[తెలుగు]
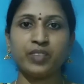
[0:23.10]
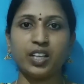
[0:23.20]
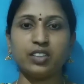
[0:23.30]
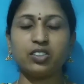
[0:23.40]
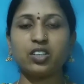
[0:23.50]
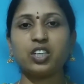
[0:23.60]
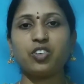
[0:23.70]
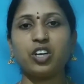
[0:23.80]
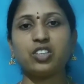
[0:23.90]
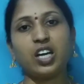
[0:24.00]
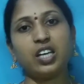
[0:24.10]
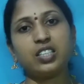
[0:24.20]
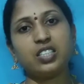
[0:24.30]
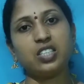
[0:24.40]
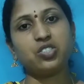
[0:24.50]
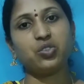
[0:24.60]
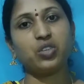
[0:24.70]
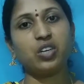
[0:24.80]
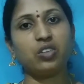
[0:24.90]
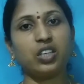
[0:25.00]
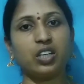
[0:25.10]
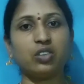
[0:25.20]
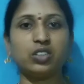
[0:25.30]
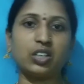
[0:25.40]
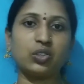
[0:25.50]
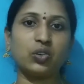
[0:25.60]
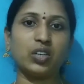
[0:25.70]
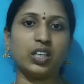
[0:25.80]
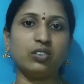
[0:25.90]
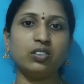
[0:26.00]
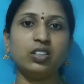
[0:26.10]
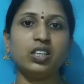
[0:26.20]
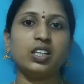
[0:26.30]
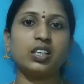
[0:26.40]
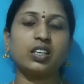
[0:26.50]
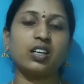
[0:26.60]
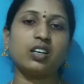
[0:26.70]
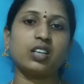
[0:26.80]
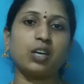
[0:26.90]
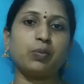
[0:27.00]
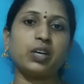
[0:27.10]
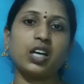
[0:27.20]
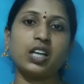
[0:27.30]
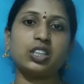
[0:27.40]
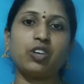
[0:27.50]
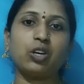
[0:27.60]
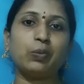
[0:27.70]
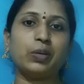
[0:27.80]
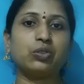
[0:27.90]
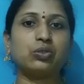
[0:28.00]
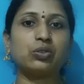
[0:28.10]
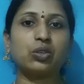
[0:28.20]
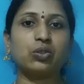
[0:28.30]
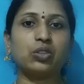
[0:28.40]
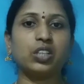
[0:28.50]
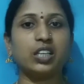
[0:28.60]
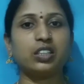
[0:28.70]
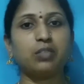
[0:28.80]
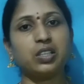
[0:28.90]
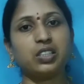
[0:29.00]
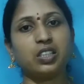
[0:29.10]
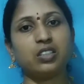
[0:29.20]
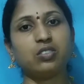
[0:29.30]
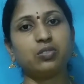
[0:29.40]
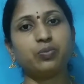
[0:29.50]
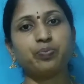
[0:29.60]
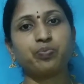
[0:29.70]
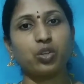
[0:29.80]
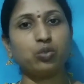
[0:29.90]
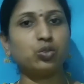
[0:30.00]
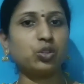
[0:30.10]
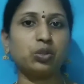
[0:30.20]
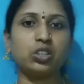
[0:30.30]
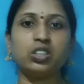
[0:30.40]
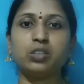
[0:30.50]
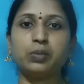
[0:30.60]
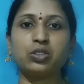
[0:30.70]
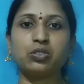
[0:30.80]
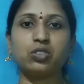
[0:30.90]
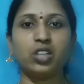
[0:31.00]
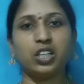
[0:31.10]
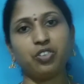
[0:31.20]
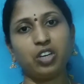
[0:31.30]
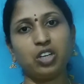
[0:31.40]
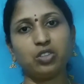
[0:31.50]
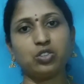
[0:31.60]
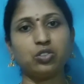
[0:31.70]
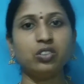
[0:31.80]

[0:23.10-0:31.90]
ఎందుకంటే వాళ్ళు చాలా సెన్సిటివ్గా ఉంటారు తట్టుకోలేరు ఇంకా క్రమంగా అయితే వాళ్ళు పెరుగుతున్న కొద్దీ అయితే మసాజ్ కొంచెం ఒత్తిడి పెంచుకుంటూ అయితే వెళ్ళొచ్చు